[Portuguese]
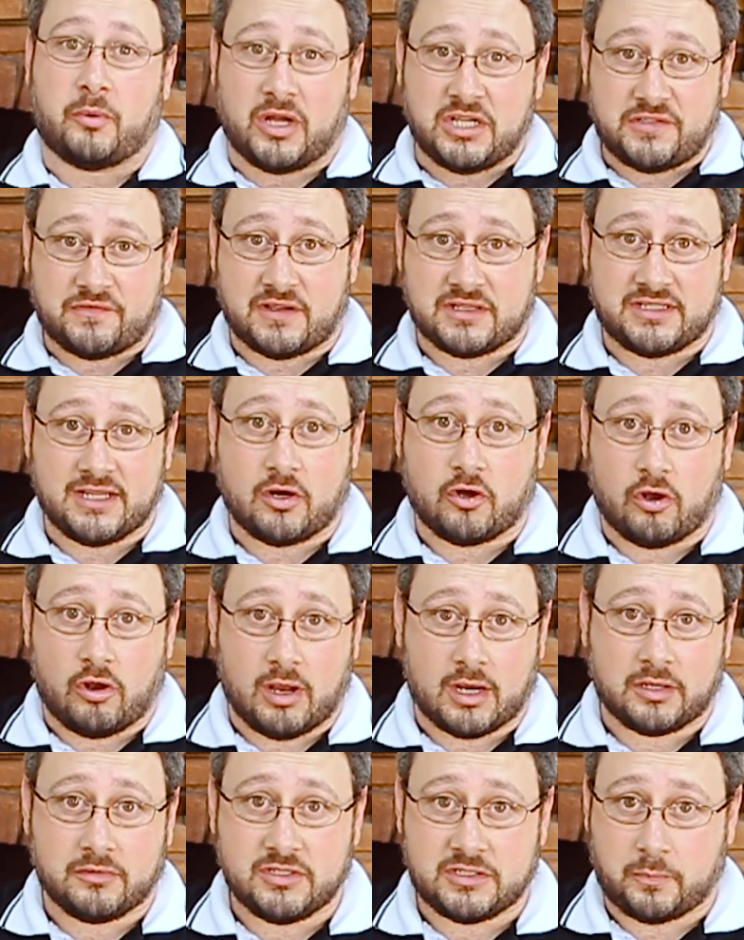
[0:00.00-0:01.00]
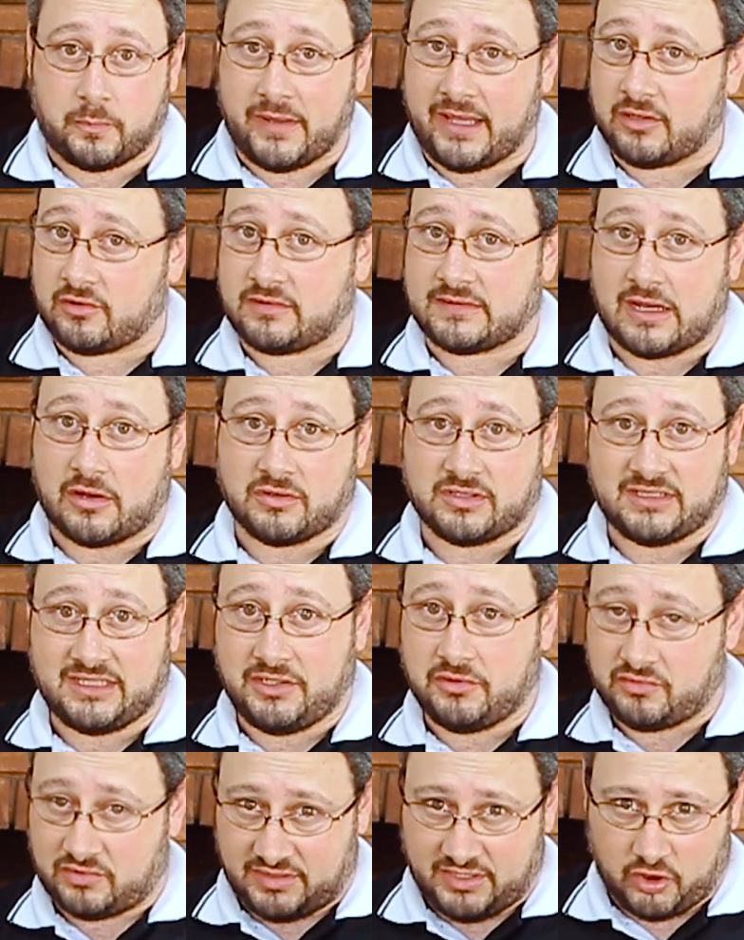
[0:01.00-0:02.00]
Pode fazer, coloca no espeto,
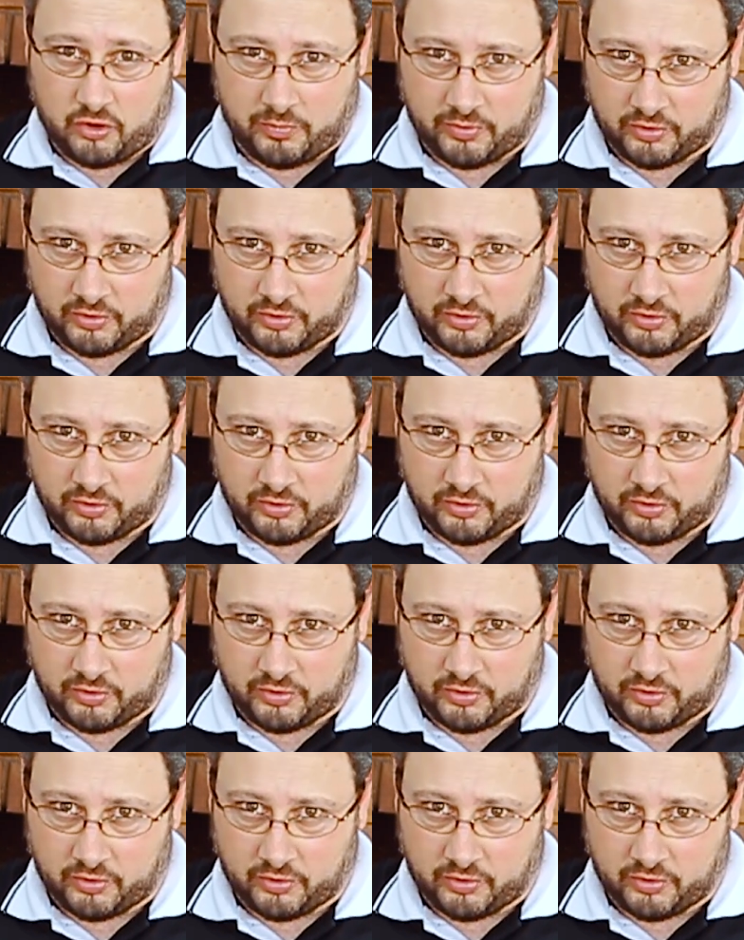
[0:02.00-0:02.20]
salzinho, 5